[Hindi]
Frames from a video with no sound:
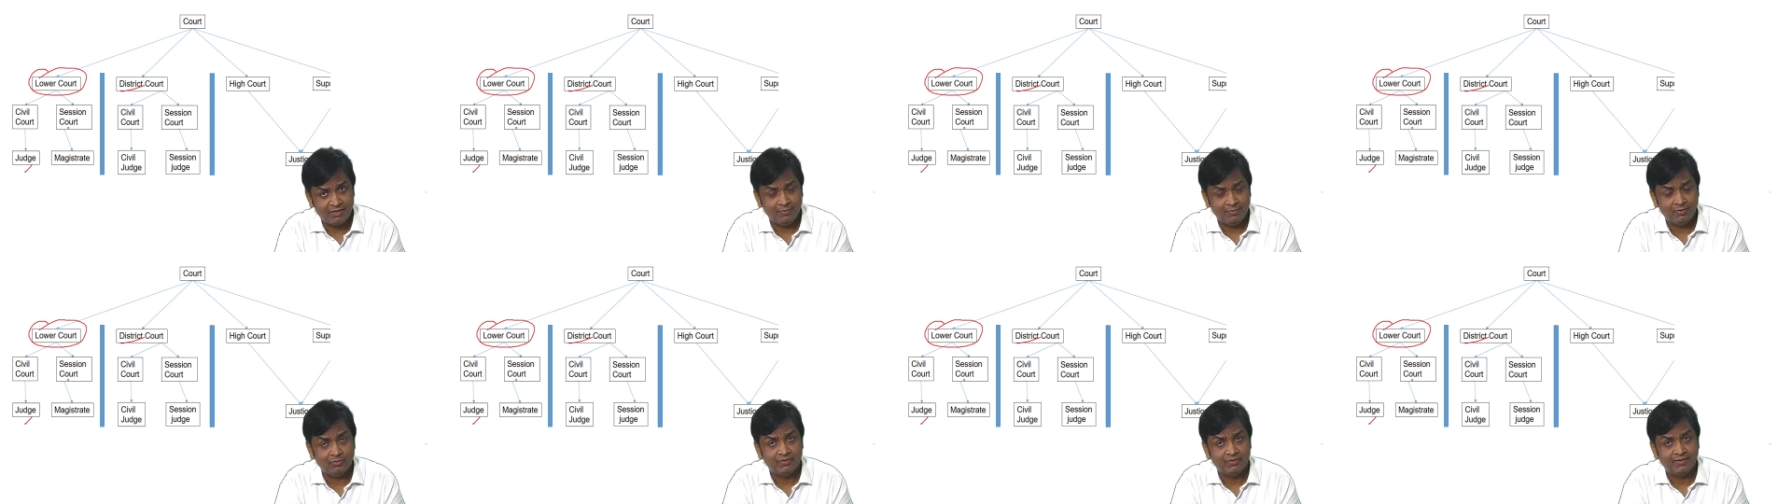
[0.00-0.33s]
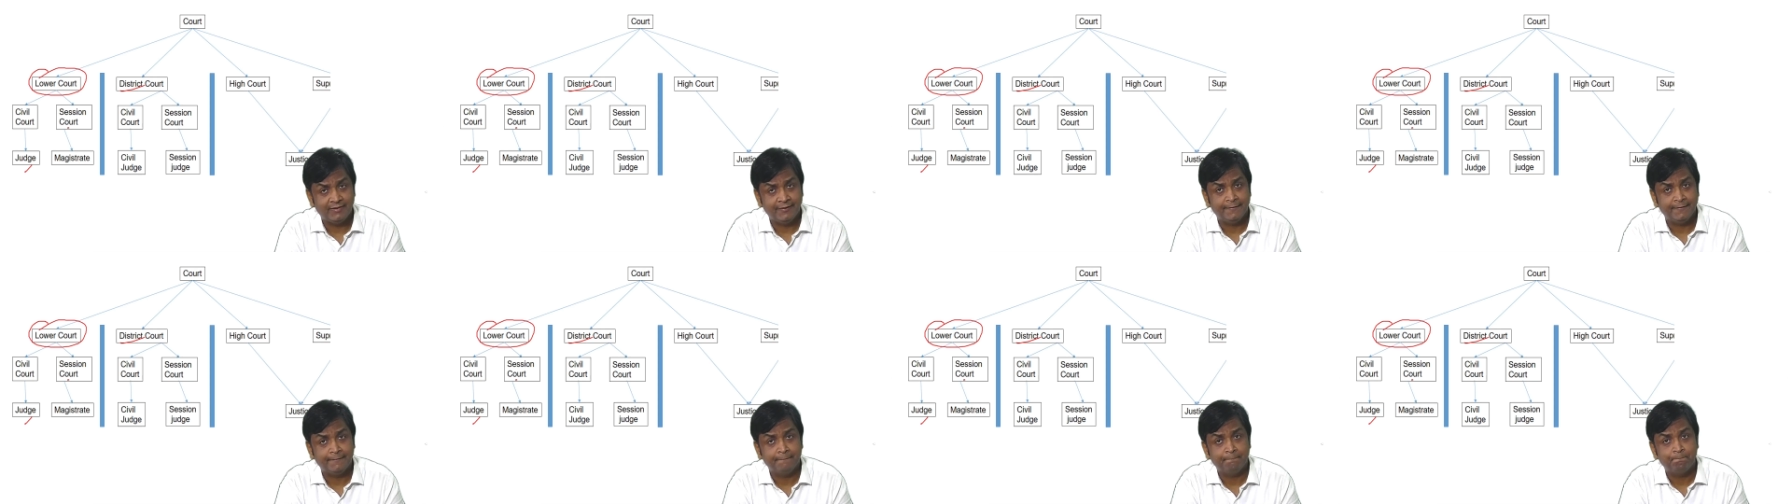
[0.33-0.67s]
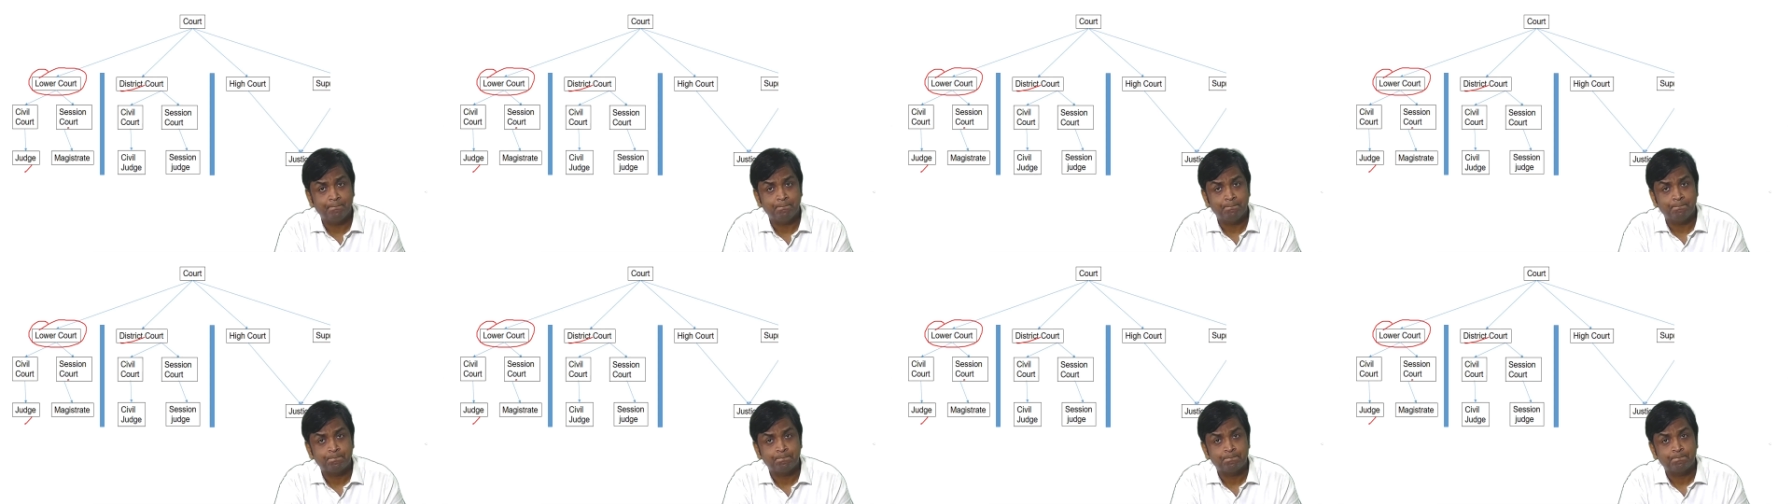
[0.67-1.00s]
भी होते
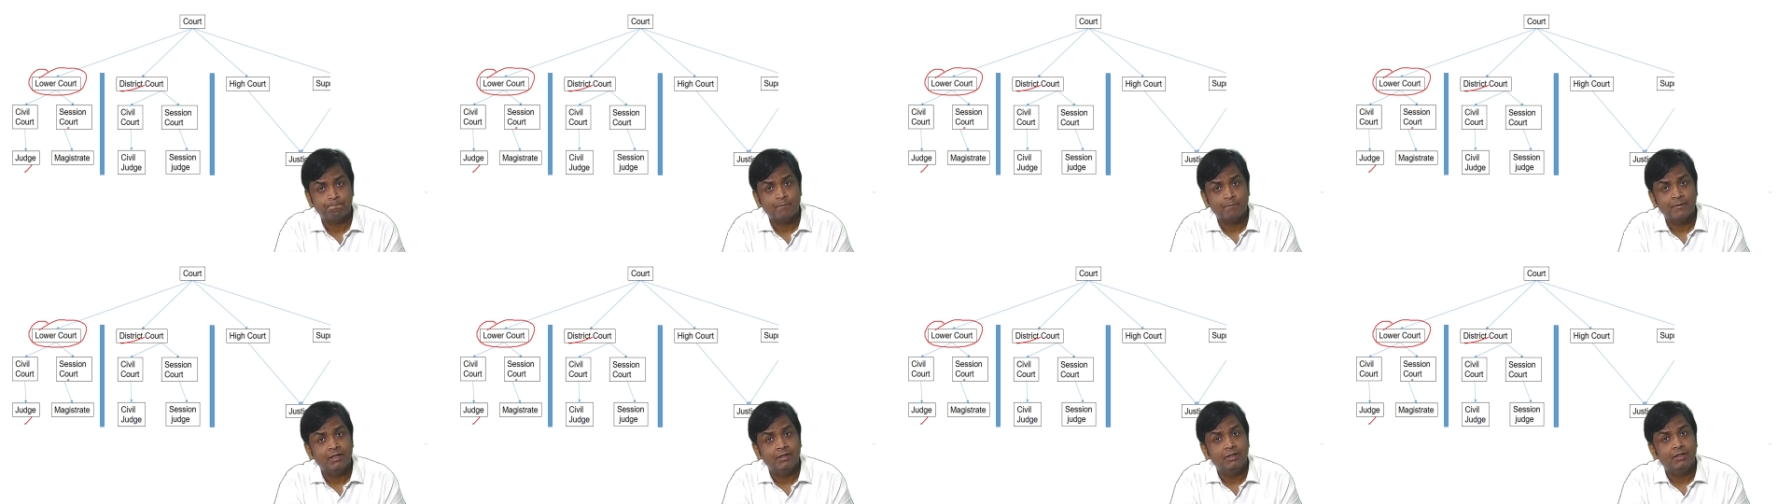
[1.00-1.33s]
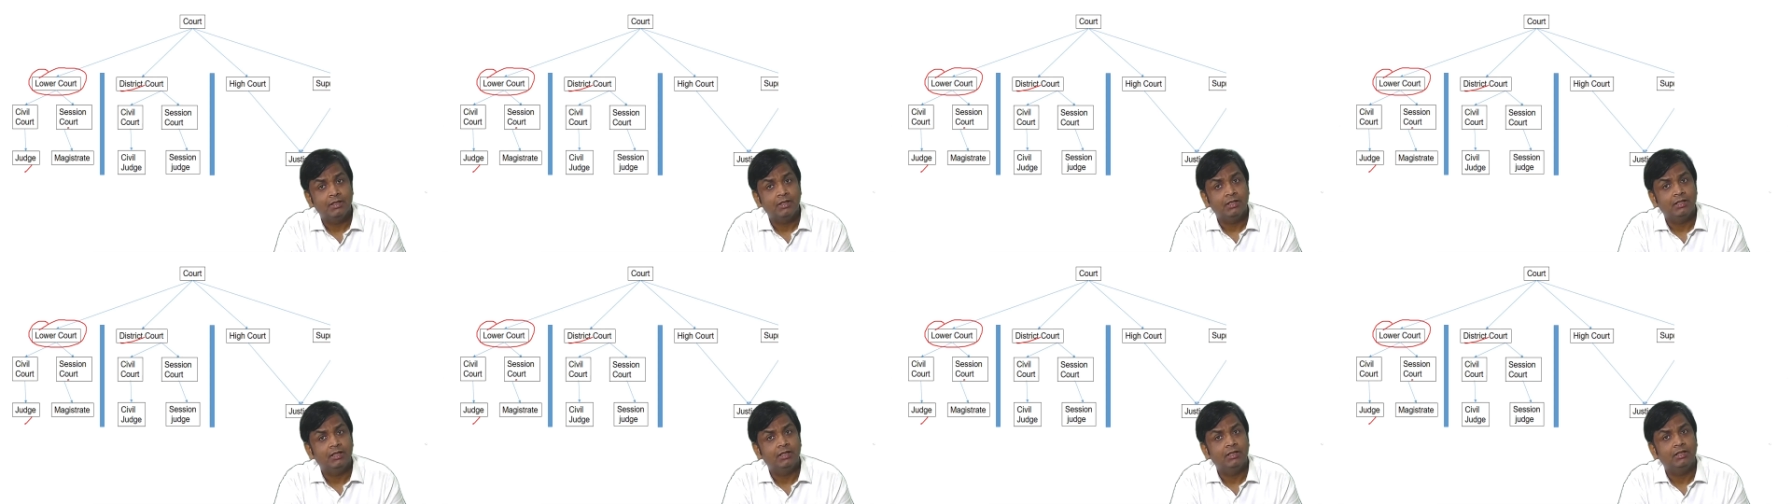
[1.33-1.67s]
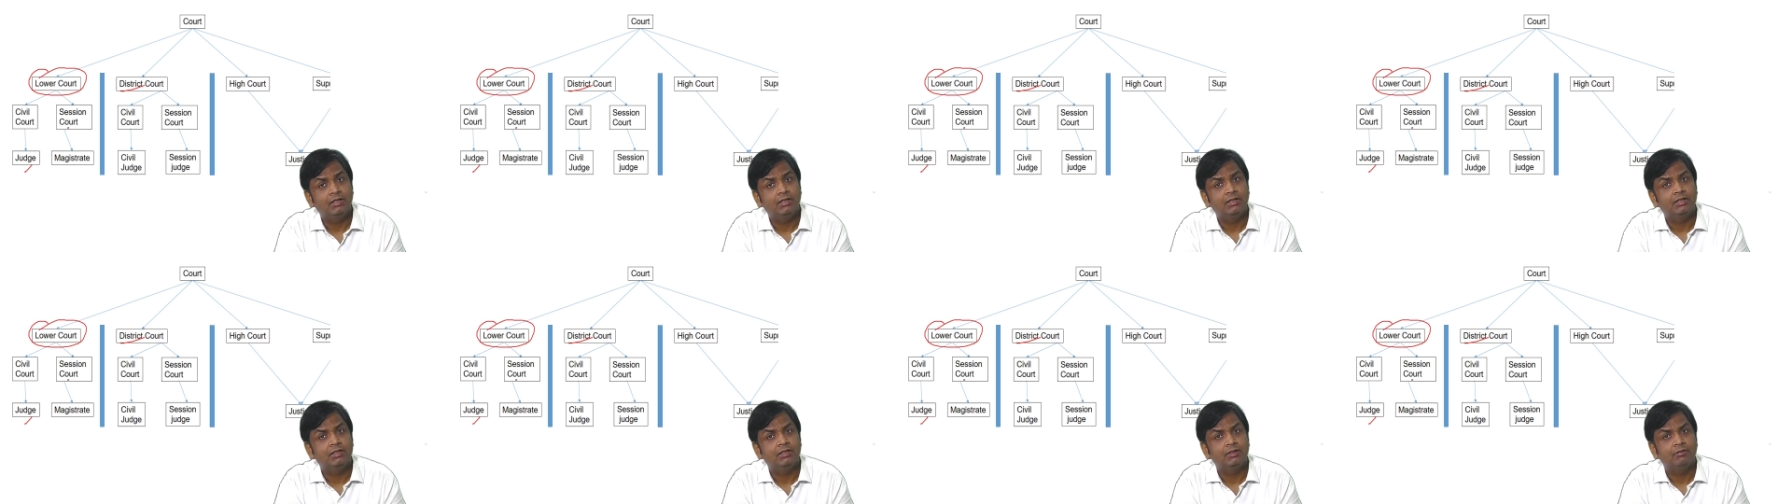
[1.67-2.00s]

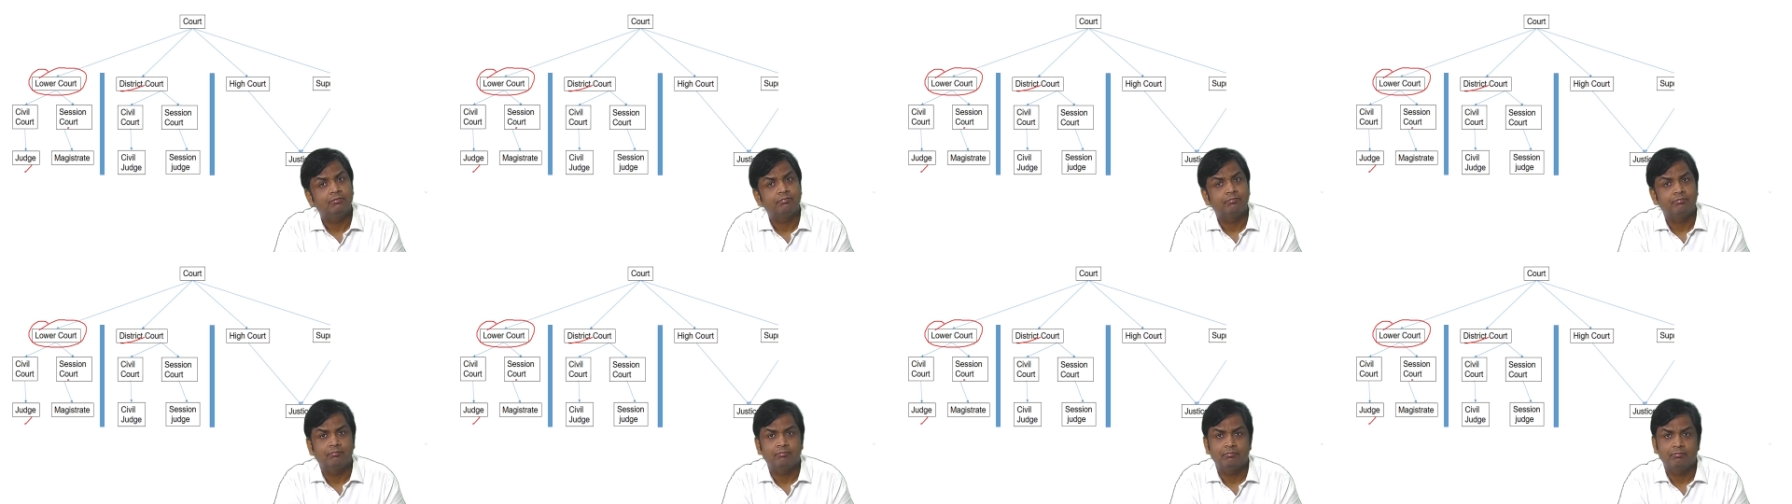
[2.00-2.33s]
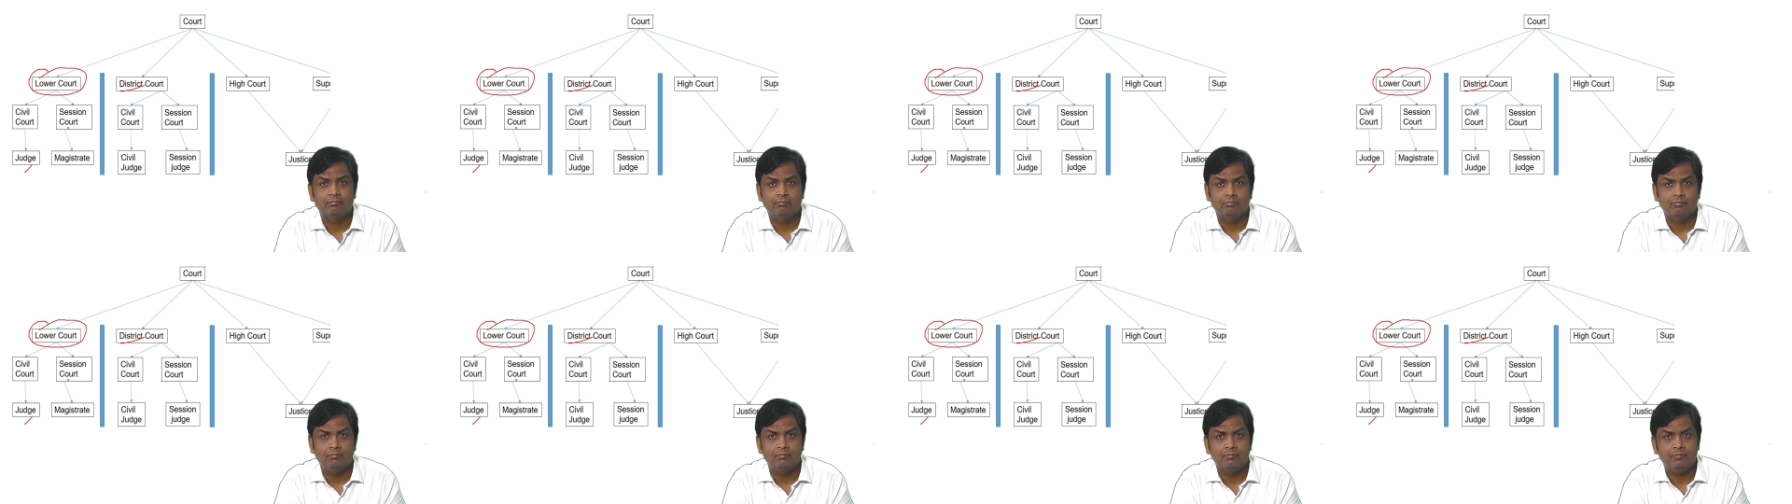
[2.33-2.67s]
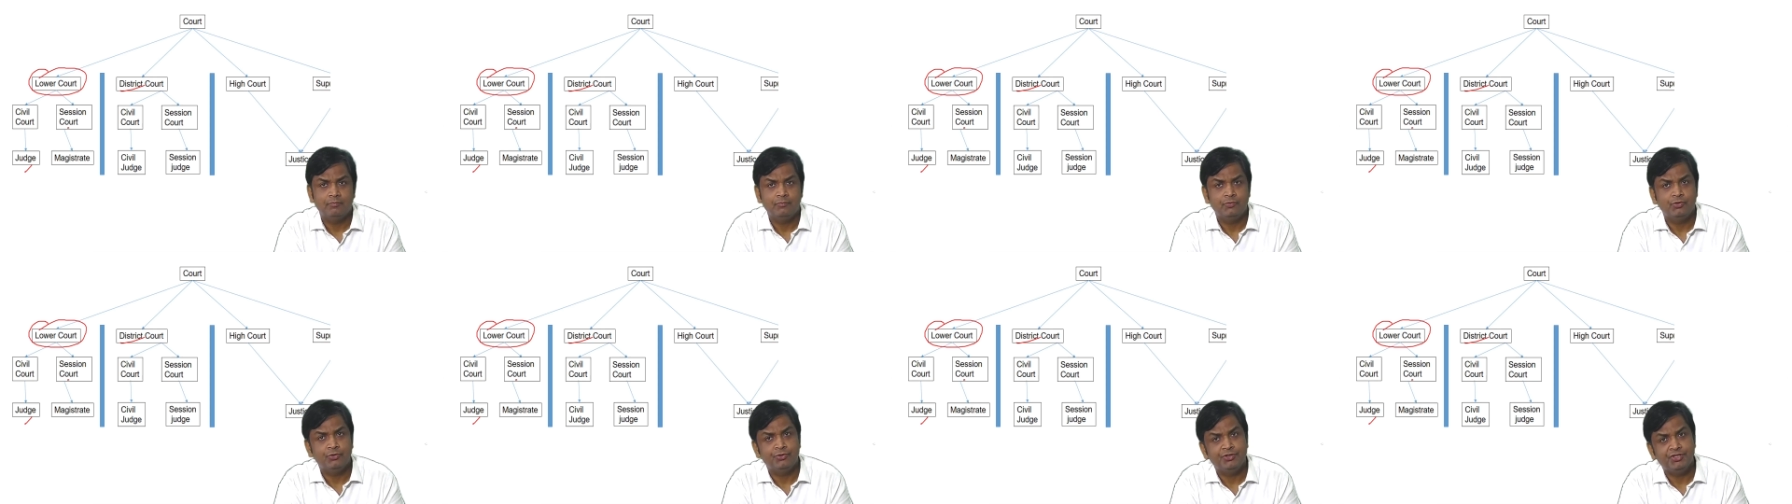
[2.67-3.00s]

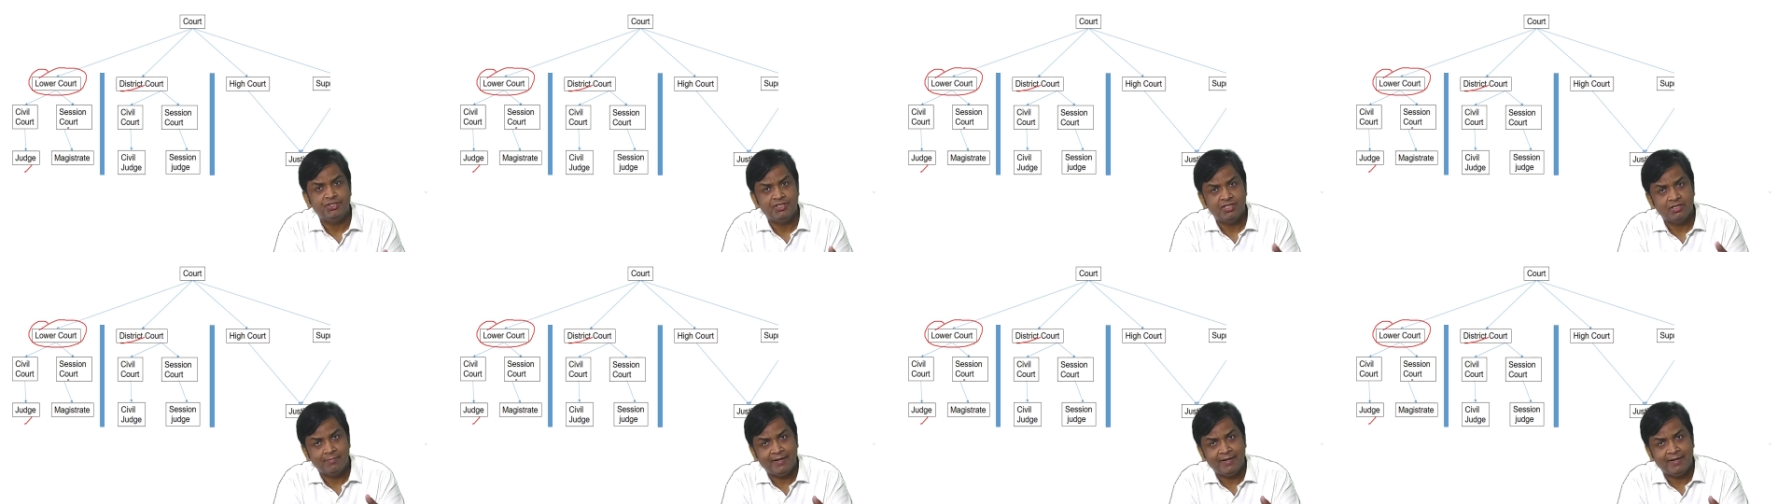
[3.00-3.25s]
हैं जुडिशल